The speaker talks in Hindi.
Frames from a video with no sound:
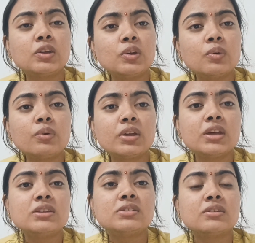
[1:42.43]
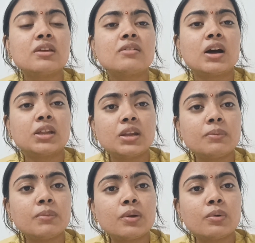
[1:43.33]
क्योंकि जितने ज़्यादा
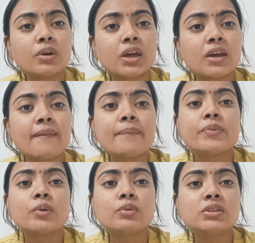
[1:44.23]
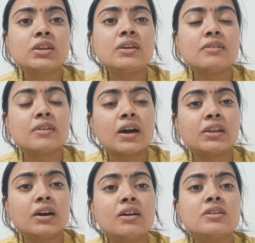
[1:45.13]
नंबर होंगे उतनी ही
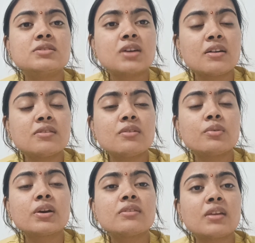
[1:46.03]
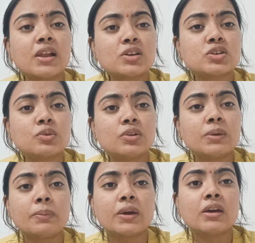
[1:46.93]
ज़्यादा चांसेस होंगे सिलेक्शन होने
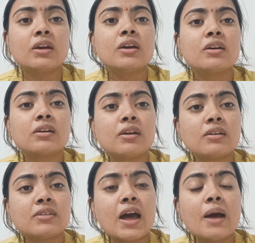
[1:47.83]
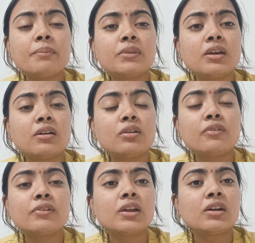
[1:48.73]
पे एग्ज़ाम की कट
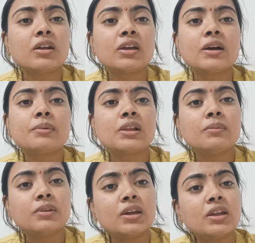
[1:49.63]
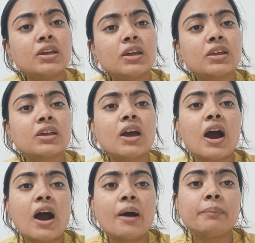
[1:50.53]
ऑफ क्लियर करने का मतलब ये नहीं है कि
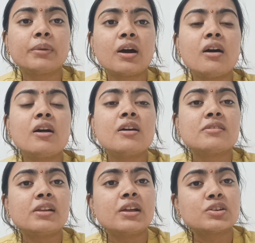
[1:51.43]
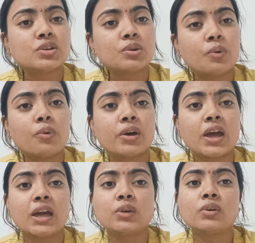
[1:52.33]
आपका सिलेक्शन हो गया
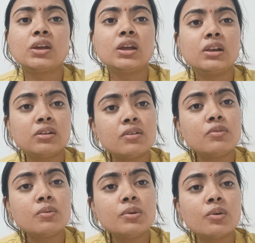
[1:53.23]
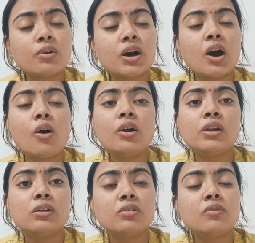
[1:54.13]
है क्योंकि इंटरव्यू भी होगा और
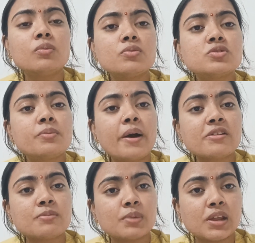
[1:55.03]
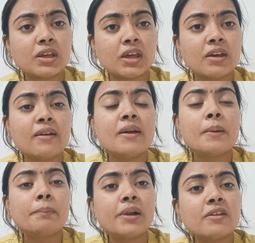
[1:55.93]
इंटरव्यू में जो मार्क्स मिलेंगे
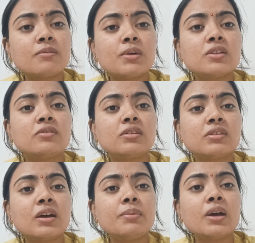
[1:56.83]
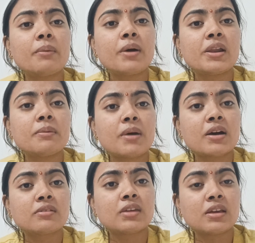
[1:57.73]
प्लस में जितना भी हमारे
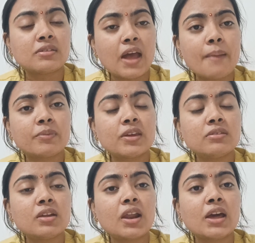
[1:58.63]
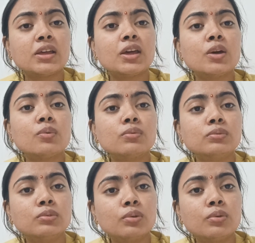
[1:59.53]
मार्क्स एग्ज़ाम के अंदर आएंगे उन
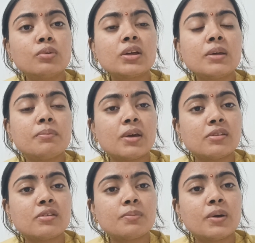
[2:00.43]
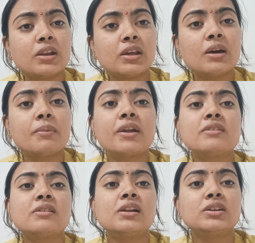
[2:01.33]
दोनों के बेसिस पर ही हमारा
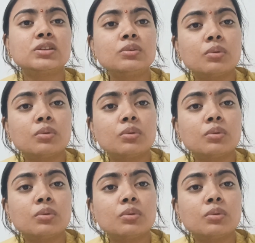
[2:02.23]
सिलेक्शन